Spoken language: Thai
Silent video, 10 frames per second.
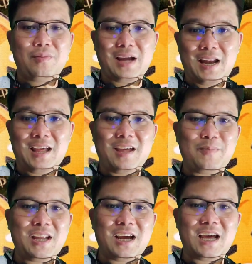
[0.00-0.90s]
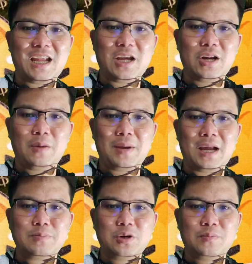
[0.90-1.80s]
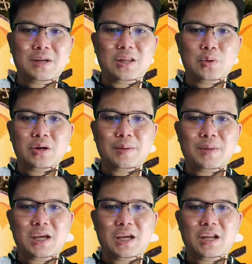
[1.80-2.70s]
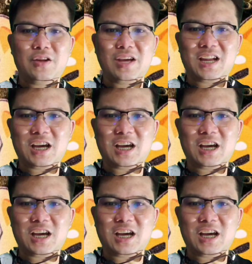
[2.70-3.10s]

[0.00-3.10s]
รายละเอียดเป็นอย่างไรเดี๋ยวเราไปรับชมในตัวคลิปนี้ด้วยกัน